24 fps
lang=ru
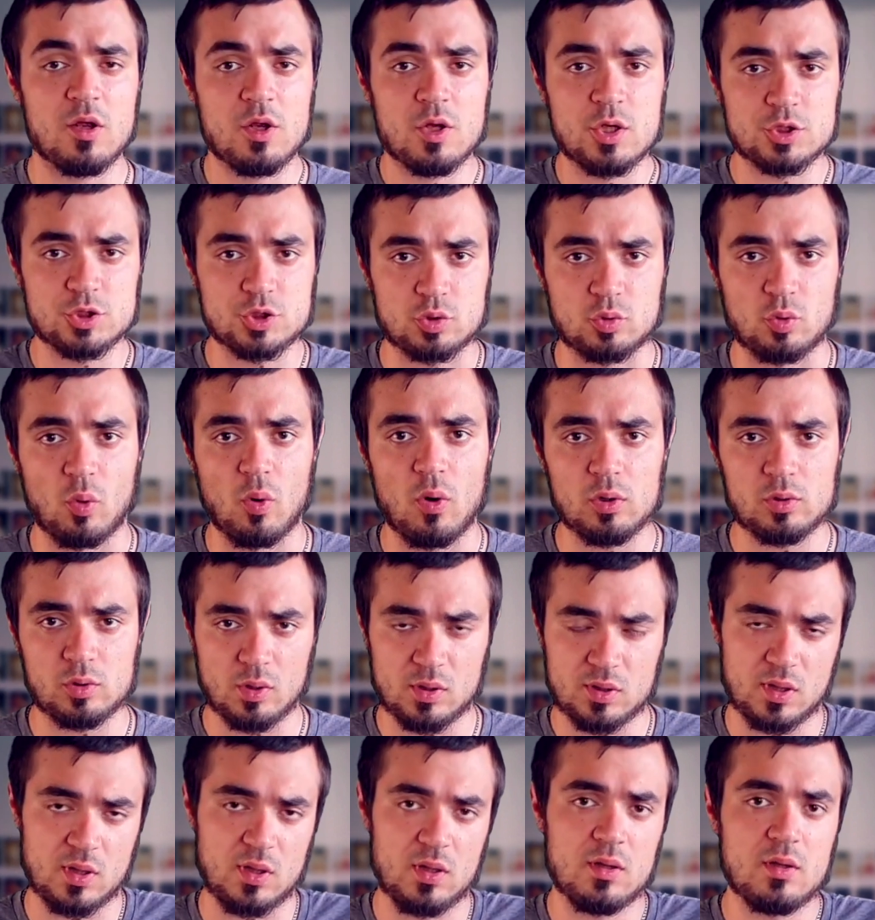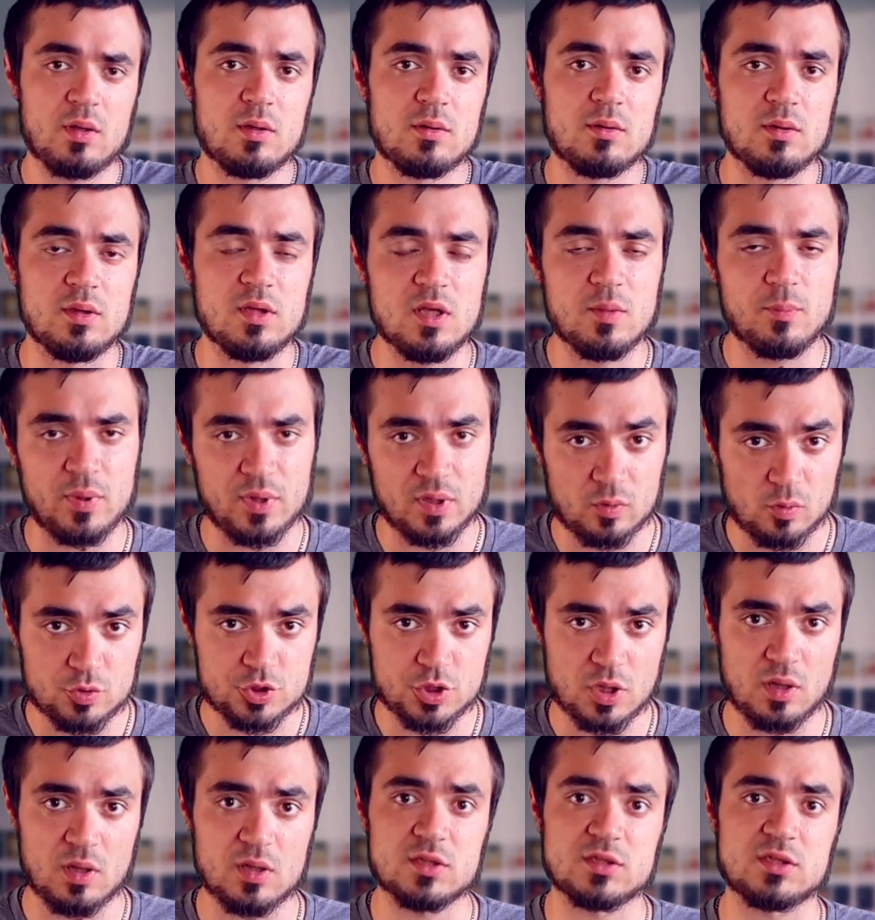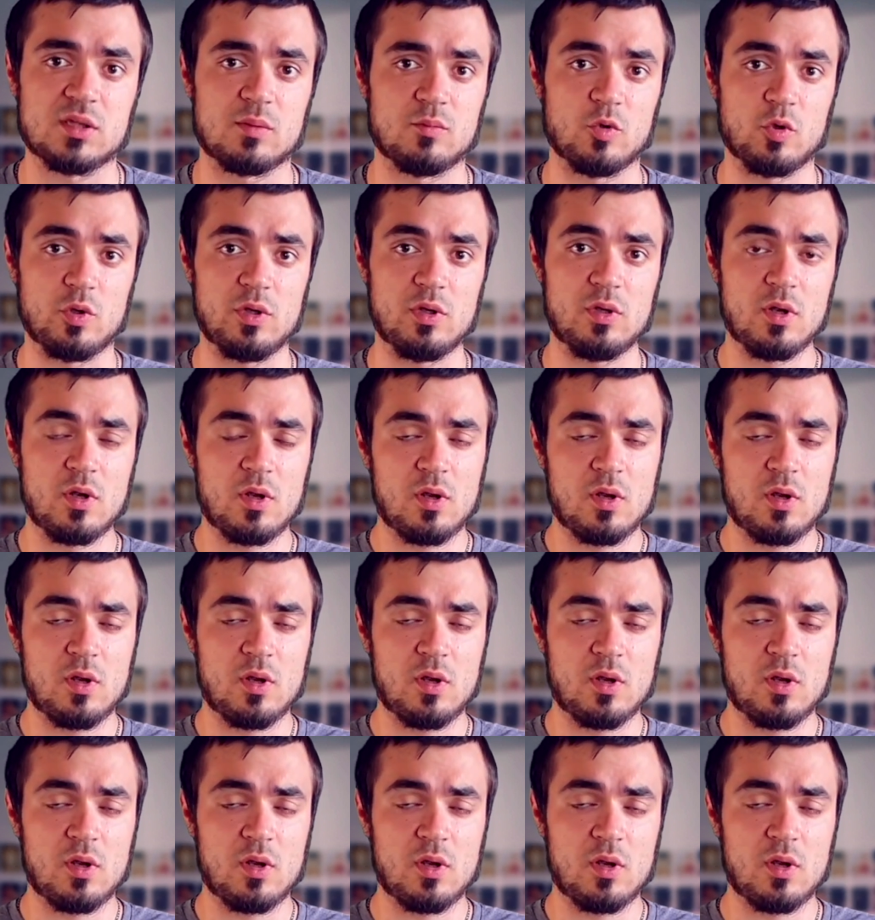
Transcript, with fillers: Что только не приключалось со мной.